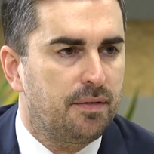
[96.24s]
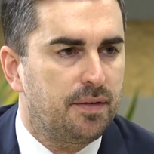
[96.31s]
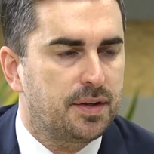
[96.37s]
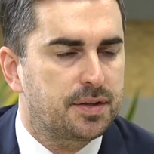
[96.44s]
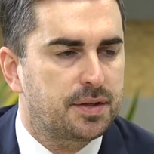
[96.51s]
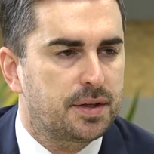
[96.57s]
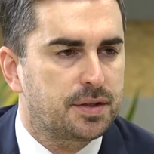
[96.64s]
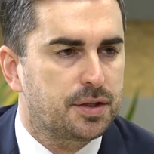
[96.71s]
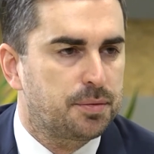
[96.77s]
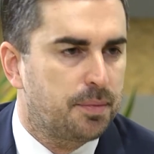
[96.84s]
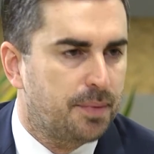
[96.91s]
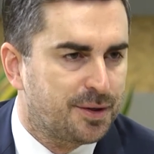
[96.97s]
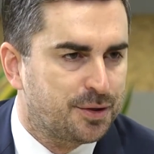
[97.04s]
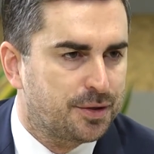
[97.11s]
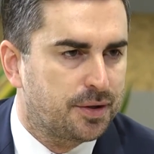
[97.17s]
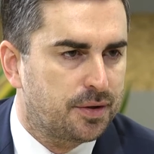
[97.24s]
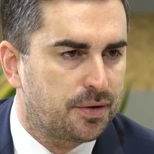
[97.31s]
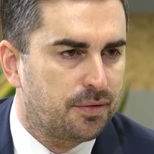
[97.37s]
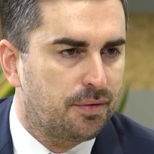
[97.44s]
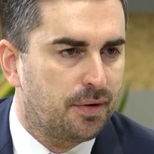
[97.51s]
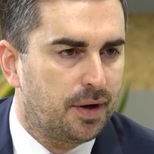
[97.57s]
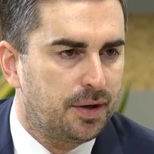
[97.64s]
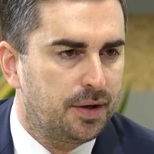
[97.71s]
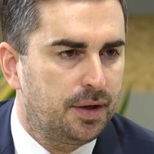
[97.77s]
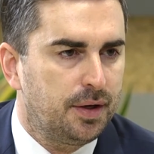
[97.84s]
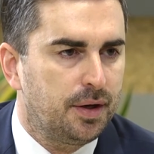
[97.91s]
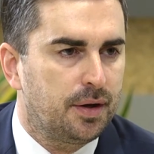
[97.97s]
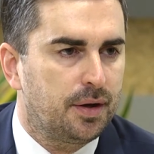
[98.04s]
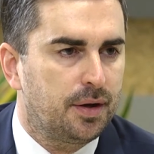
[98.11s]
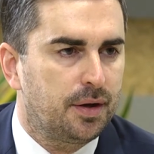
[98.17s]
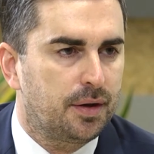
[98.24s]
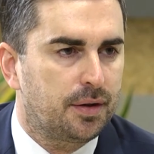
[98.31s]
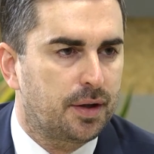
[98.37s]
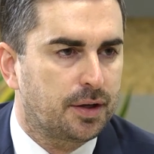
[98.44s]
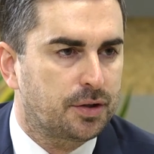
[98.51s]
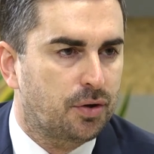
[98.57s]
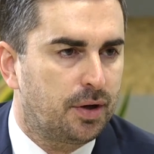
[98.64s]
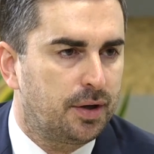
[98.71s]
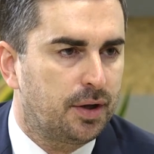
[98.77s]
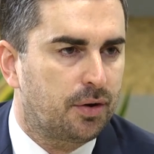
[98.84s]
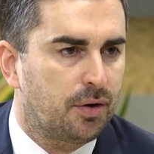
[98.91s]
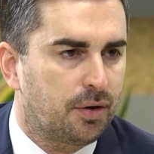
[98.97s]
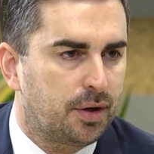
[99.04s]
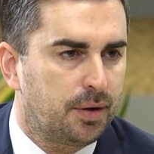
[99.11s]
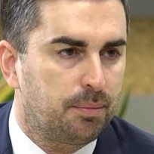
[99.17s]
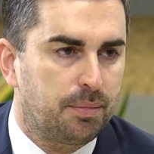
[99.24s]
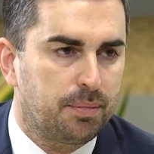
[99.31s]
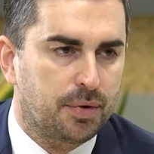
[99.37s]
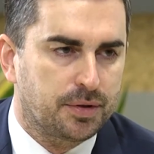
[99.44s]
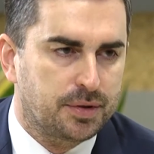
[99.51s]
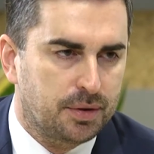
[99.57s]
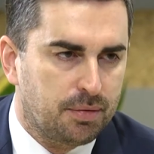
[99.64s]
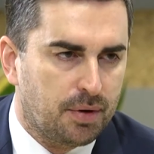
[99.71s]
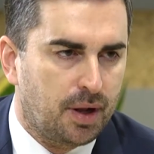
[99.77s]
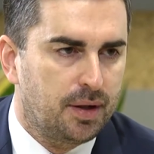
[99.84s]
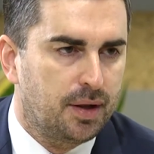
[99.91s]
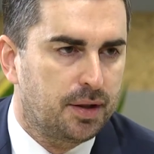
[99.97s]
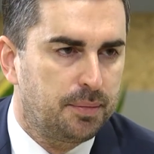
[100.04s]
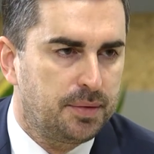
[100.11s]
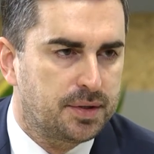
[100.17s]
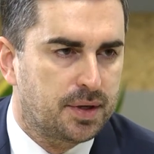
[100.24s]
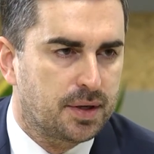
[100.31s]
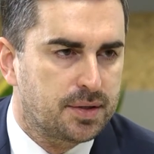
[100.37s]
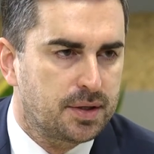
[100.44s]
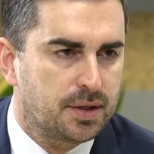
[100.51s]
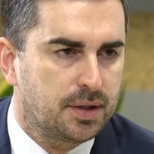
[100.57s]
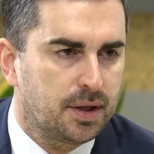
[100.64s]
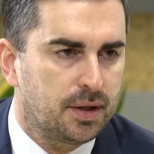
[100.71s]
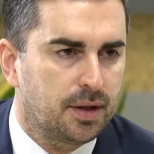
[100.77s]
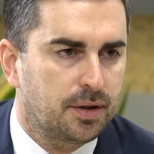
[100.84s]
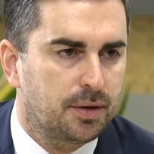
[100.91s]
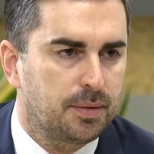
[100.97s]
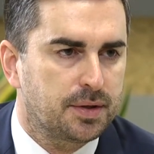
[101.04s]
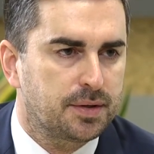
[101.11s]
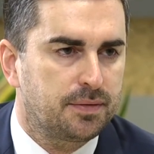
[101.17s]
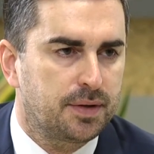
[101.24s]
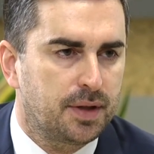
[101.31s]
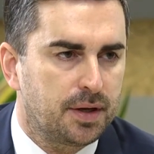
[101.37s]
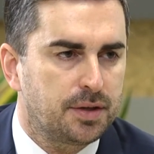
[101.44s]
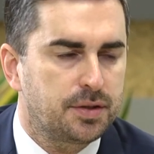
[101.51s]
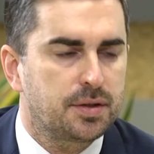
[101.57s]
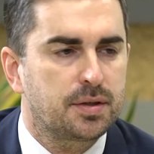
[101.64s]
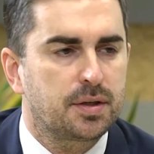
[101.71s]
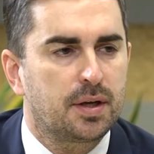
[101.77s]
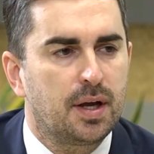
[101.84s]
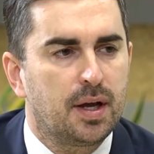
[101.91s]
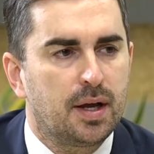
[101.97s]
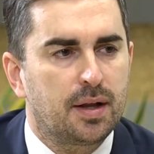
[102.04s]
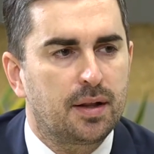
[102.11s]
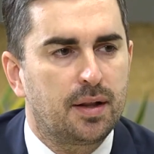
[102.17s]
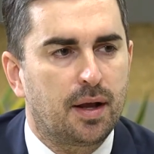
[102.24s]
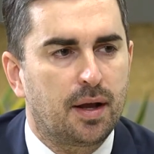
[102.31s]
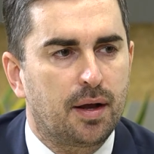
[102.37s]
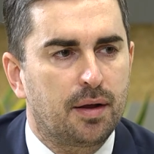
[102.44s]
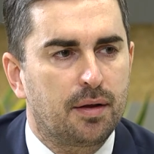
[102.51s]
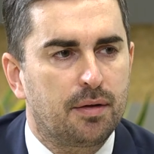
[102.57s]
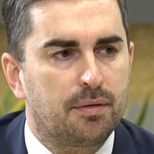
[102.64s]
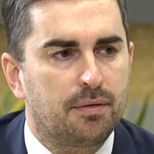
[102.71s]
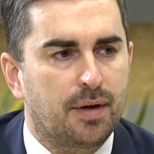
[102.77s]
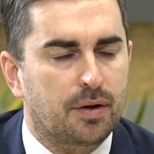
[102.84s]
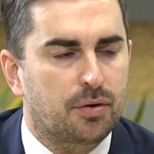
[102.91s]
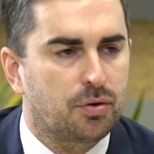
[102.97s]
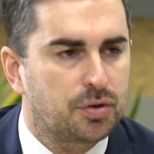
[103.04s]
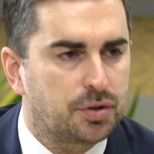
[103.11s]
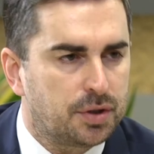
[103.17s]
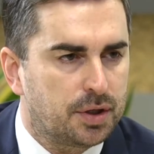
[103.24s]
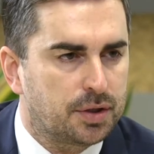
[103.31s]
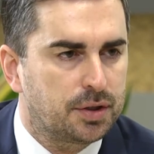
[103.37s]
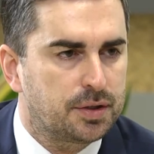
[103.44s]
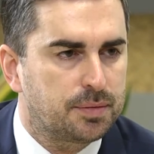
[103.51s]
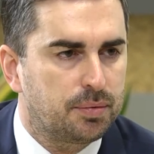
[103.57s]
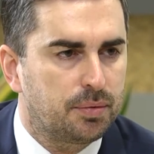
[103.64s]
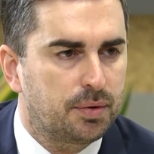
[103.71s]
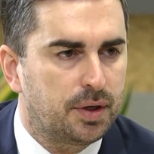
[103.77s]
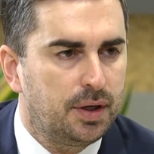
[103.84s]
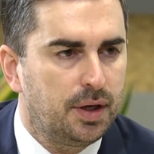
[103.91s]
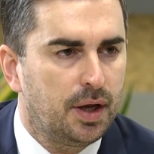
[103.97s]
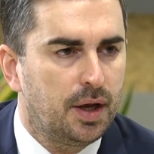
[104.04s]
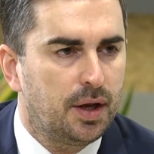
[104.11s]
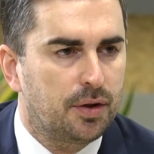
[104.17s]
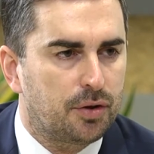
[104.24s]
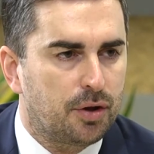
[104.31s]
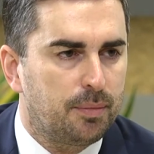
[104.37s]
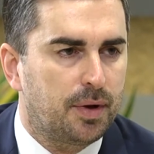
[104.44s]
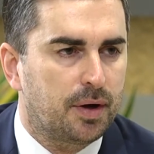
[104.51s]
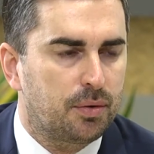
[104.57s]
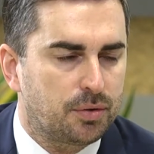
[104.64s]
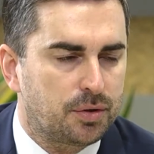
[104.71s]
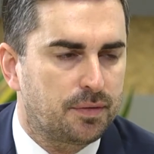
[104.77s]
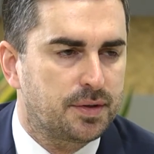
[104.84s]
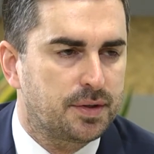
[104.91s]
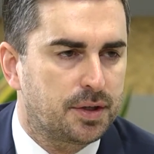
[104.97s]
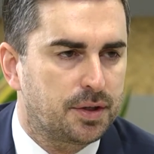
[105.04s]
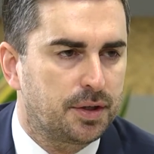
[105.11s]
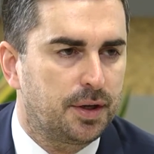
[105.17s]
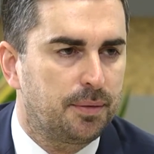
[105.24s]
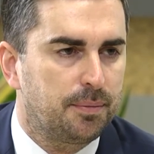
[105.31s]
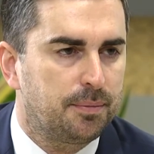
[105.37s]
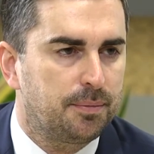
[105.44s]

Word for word: Więc jesteśmy bardzo zadowoleni. E, teraz kolejne kroki proceduralne, administracyjne, natomiast wydaje się, że dla e, wartości naszej spółki to ma kluczowe znaczenie.